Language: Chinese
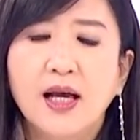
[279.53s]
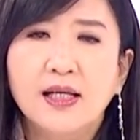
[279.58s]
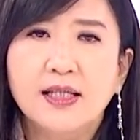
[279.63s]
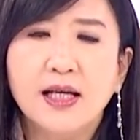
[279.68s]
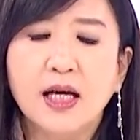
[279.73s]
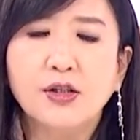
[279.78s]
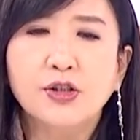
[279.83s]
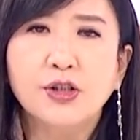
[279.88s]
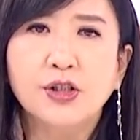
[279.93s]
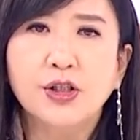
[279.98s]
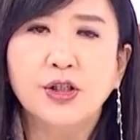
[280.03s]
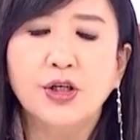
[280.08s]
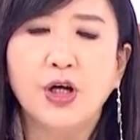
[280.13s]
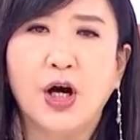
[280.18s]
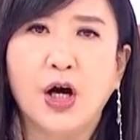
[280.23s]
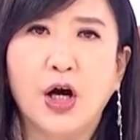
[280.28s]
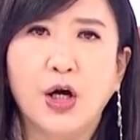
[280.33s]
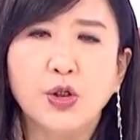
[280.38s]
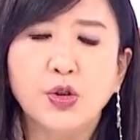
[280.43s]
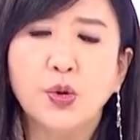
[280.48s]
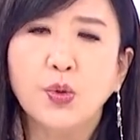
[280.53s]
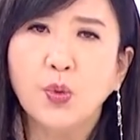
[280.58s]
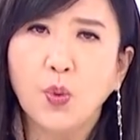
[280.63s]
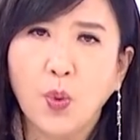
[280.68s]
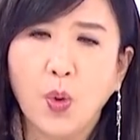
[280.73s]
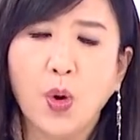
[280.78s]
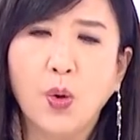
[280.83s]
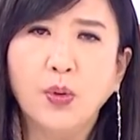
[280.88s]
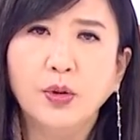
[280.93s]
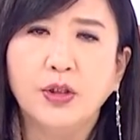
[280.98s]
像是呃中
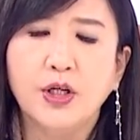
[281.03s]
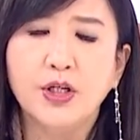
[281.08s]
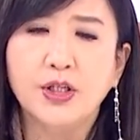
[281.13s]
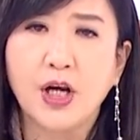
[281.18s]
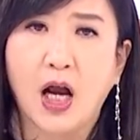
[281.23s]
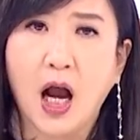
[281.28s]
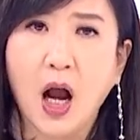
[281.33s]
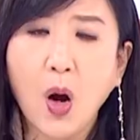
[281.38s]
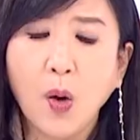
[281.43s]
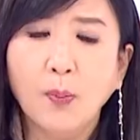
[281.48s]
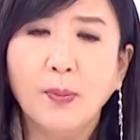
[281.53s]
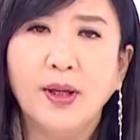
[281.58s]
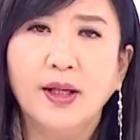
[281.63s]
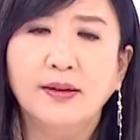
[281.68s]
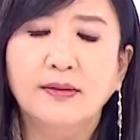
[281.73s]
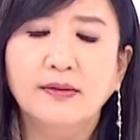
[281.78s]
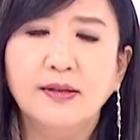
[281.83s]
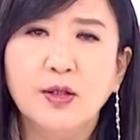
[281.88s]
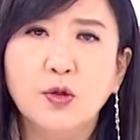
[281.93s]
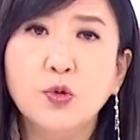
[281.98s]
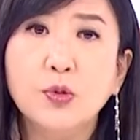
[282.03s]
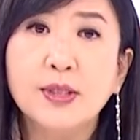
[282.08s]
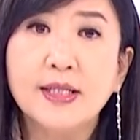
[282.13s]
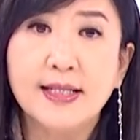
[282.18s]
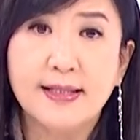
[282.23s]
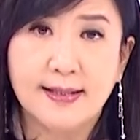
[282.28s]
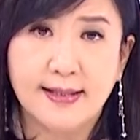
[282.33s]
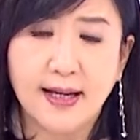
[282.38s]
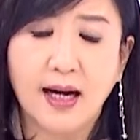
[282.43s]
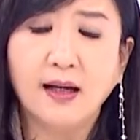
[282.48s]
国或者是澳门入
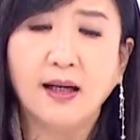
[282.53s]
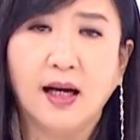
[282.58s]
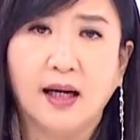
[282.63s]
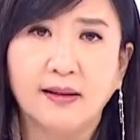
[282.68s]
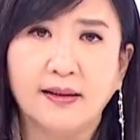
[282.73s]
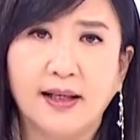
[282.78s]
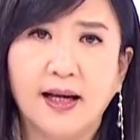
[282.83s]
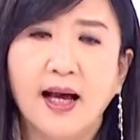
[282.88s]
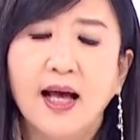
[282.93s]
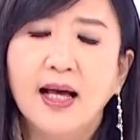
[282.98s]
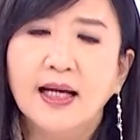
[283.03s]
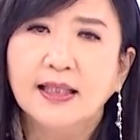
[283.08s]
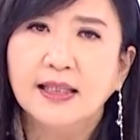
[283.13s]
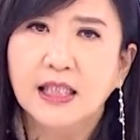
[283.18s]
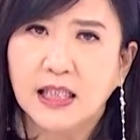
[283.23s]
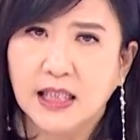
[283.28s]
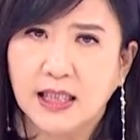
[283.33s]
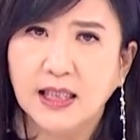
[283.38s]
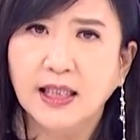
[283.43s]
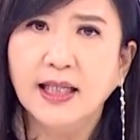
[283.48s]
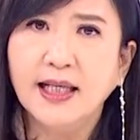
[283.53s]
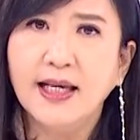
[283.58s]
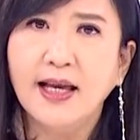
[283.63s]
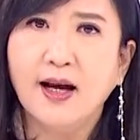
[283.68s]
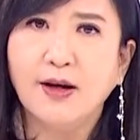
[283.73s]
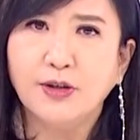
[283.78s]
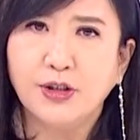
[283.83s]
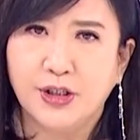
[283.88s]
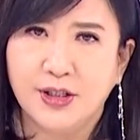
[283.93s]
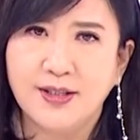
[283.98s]
境香港的隔离
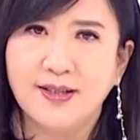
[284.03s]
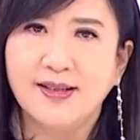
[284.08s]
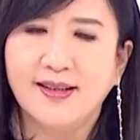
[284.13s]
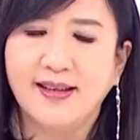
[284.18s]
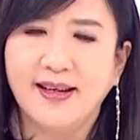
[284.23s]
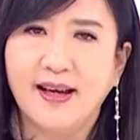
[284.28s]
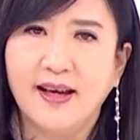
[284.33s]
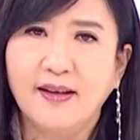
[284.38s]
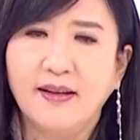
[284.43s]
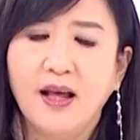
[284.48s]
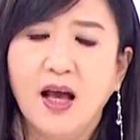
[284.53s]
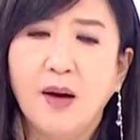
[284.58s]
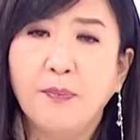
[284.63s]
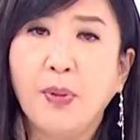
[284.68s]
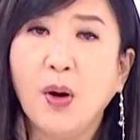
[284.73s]
要十四天，